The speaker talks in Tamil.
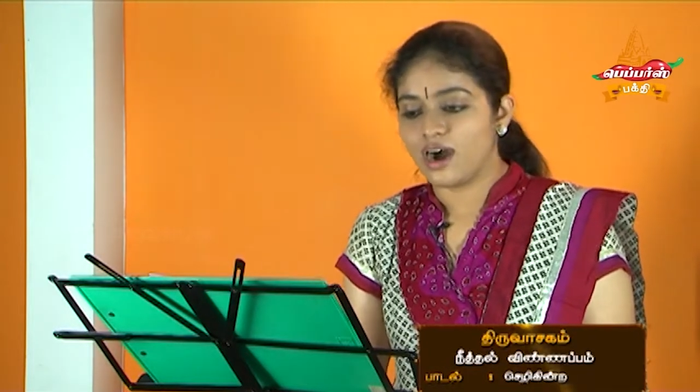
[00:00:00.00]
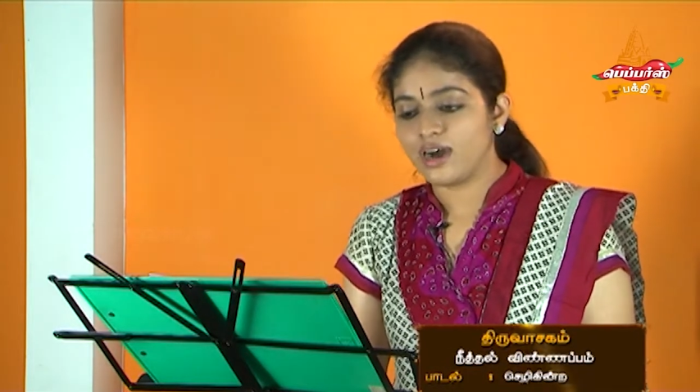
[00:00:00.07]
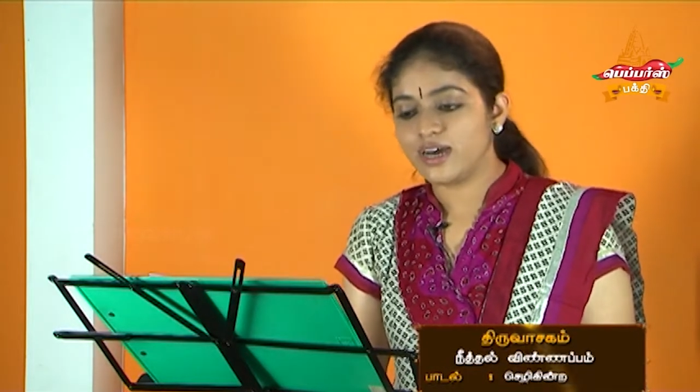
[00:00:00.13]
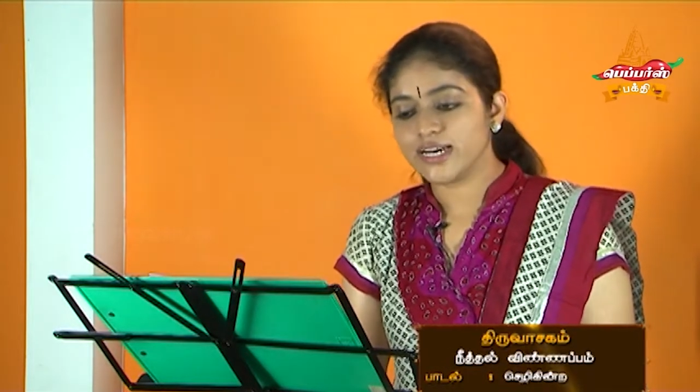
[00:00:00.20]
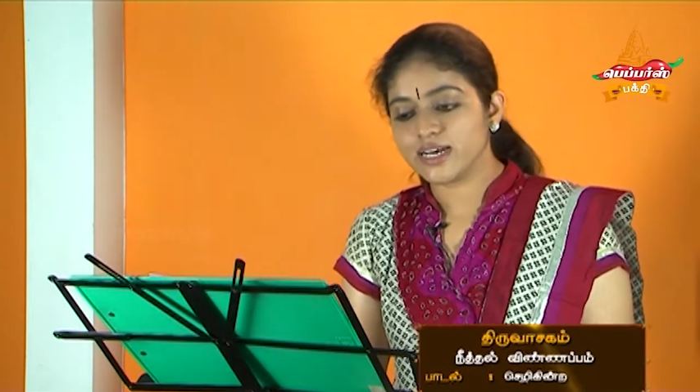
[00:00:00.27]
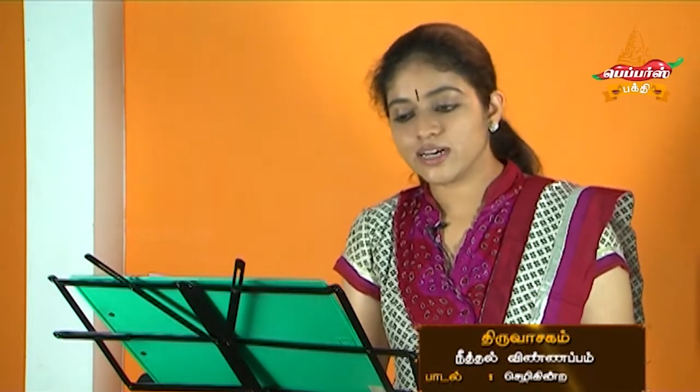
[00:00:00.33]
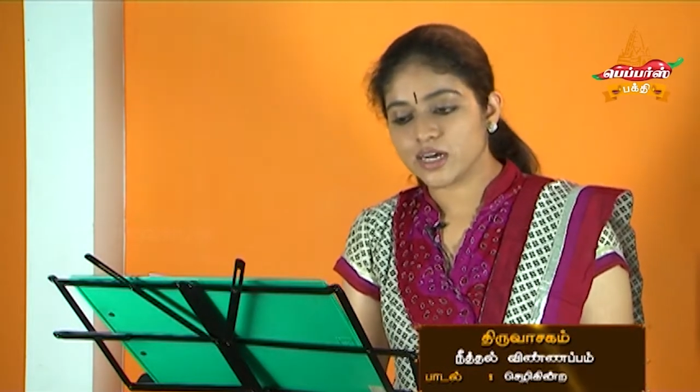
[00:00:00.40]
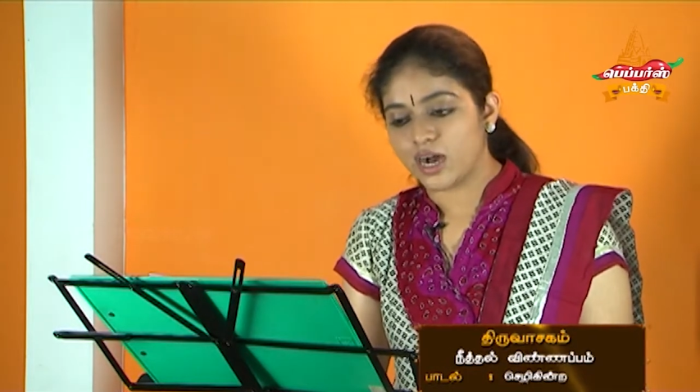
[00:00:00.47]

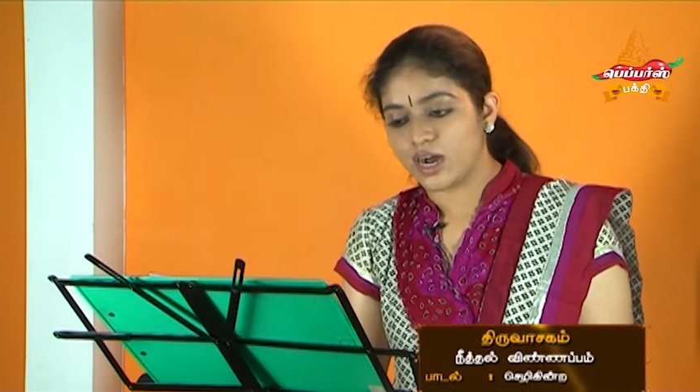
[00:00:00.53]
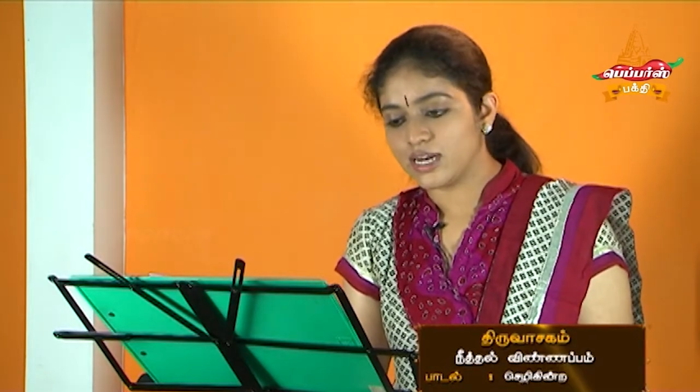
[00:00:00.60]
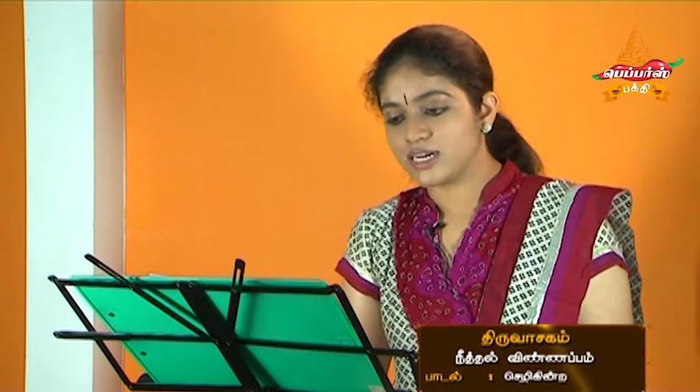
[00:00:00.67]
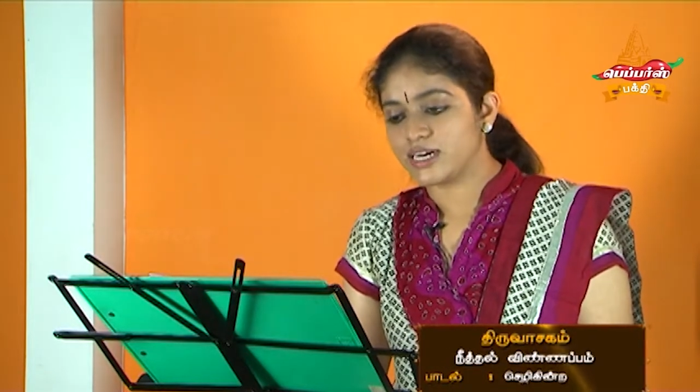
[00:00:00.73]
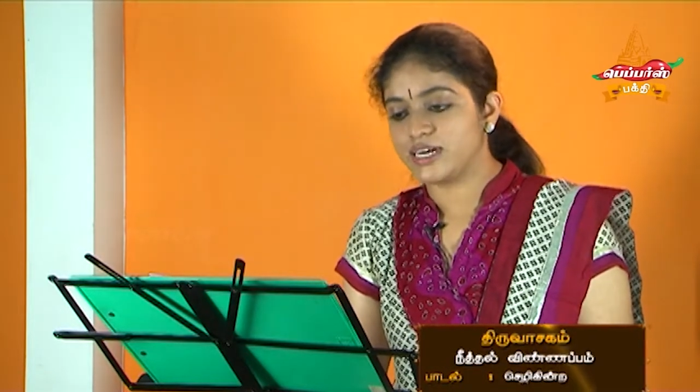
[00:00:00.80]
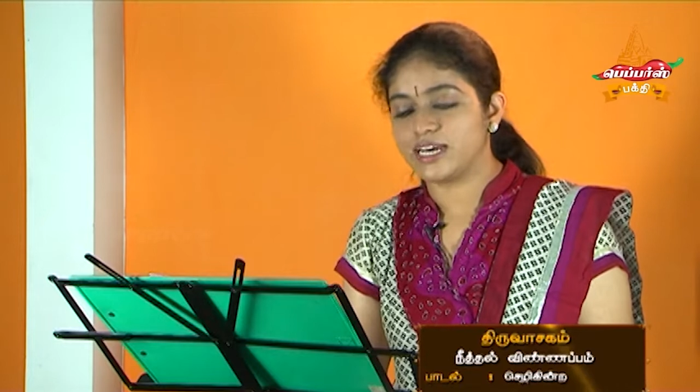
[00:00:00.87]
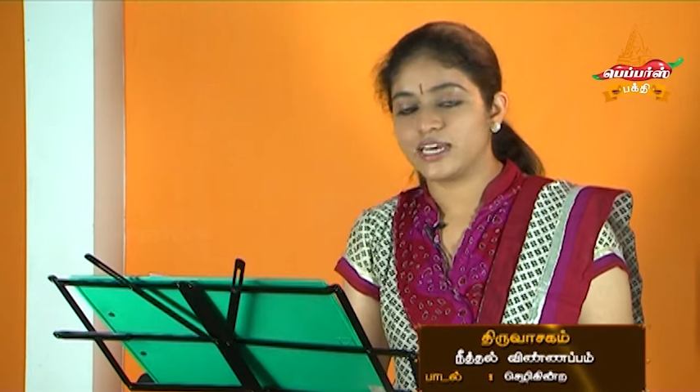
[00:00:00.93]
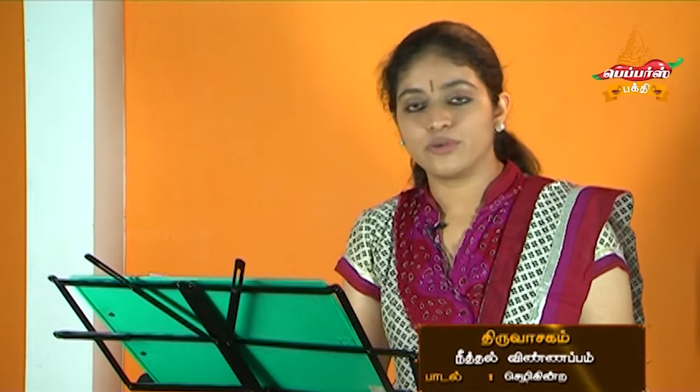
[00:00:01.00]
ஆறு
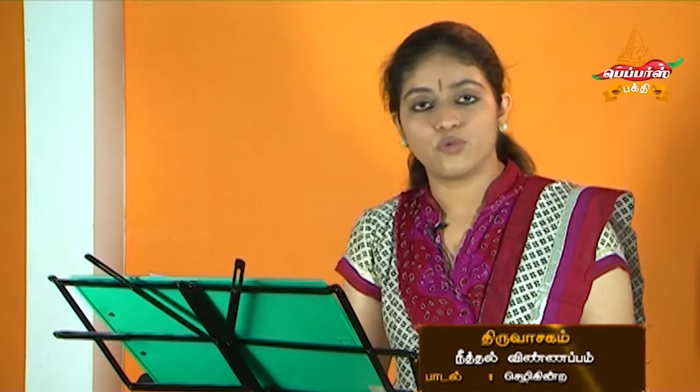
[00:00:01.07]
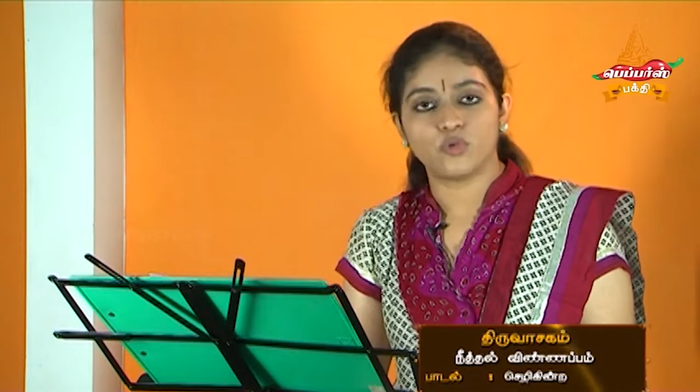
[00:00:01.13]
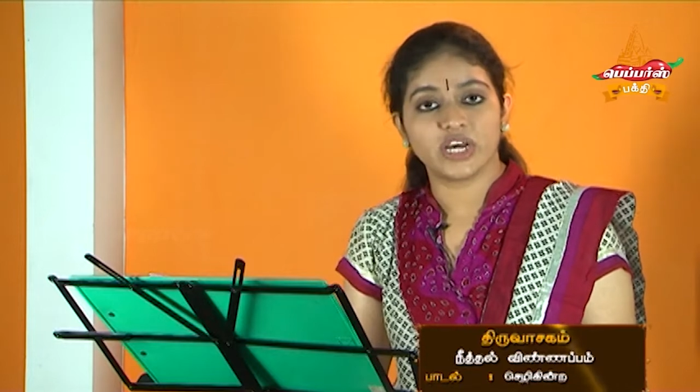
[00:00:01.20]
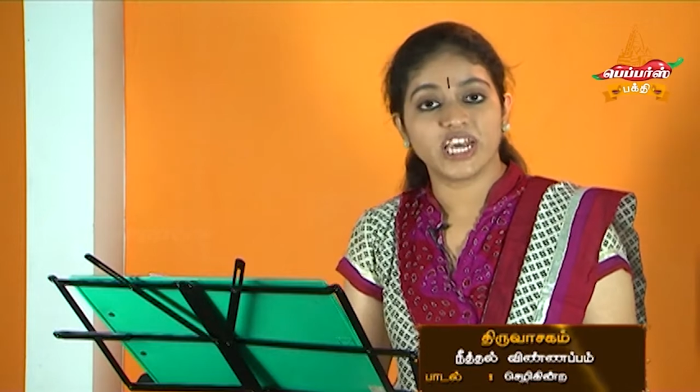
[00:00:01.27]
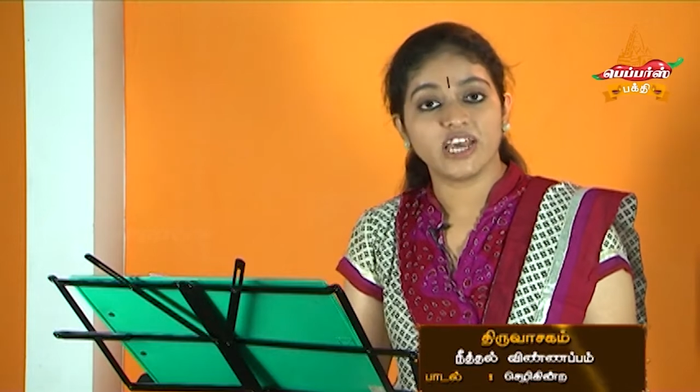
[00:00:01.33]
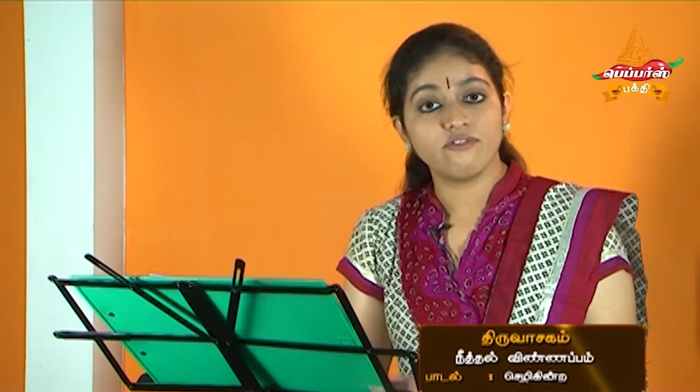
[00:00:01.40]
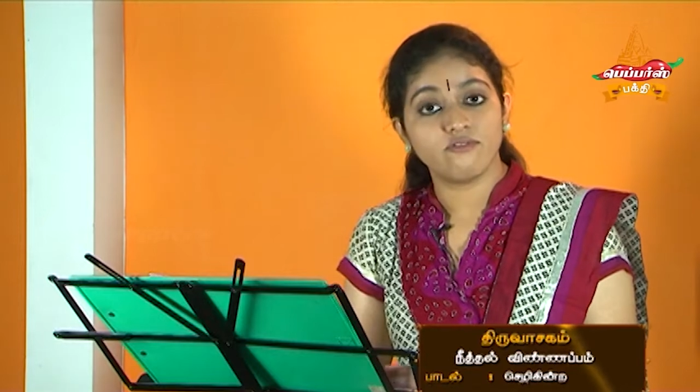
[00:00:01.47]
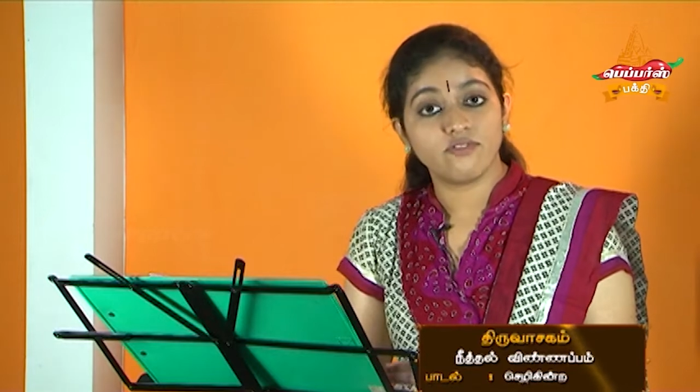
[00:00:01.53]
கால்களை
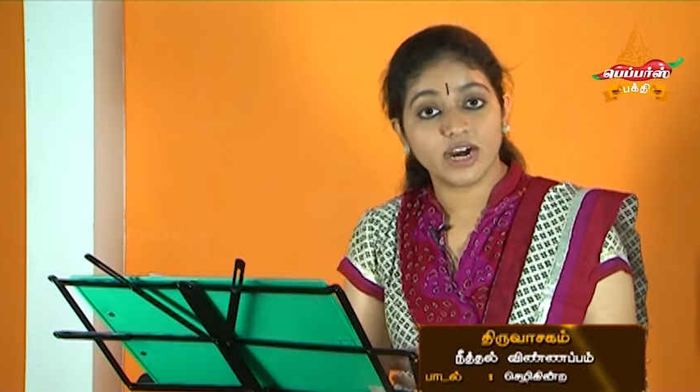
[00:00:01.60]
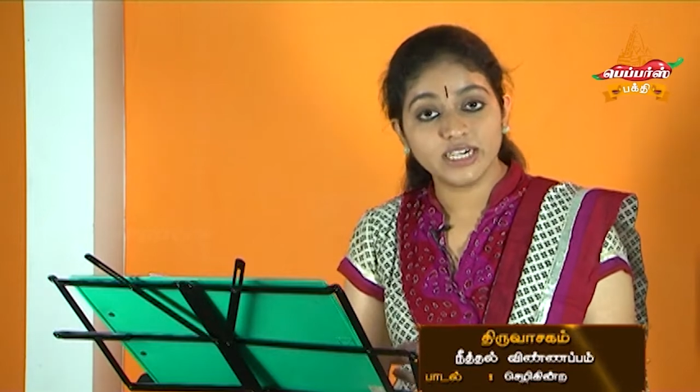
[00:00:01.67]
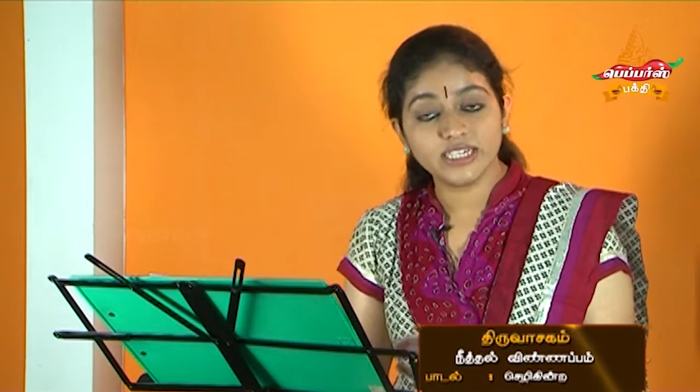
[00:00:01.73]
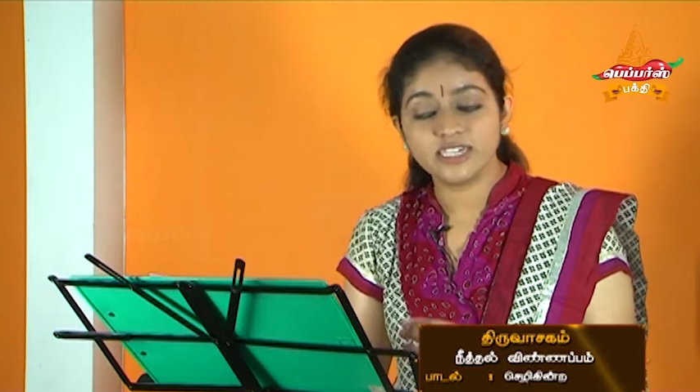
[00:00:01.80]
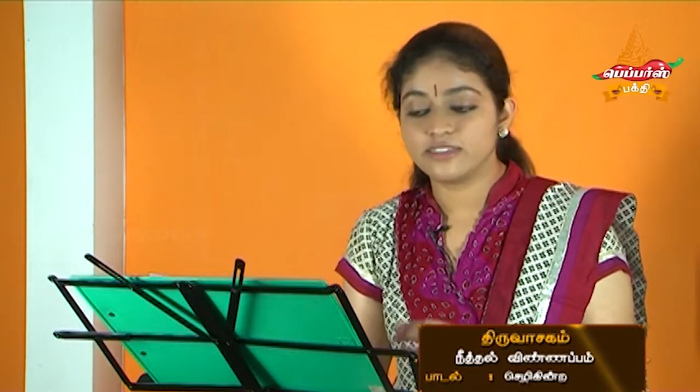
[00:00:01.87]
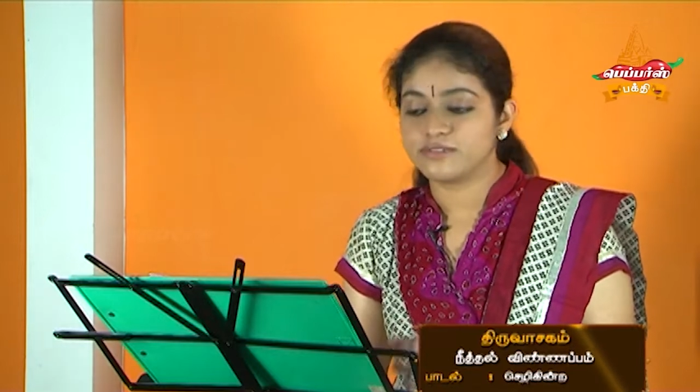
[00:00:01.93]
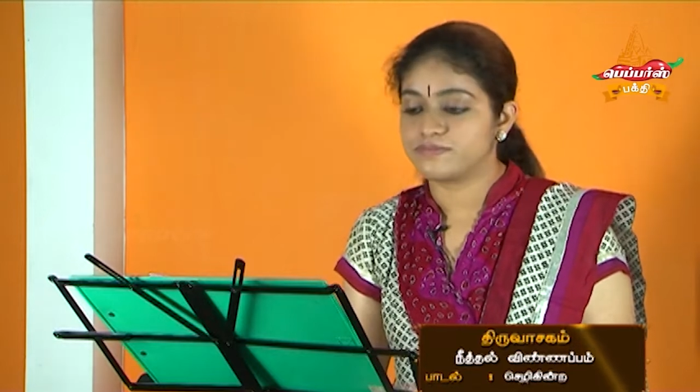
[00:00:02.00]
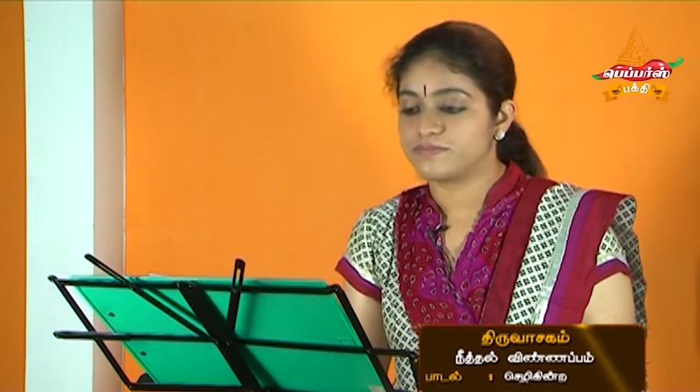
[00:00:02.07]
உடைய
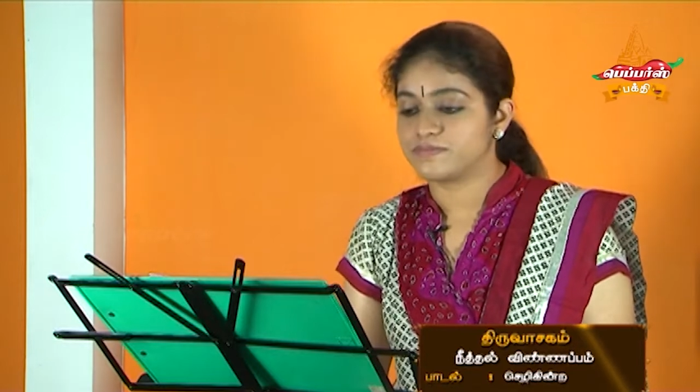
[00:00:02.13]
வண்டு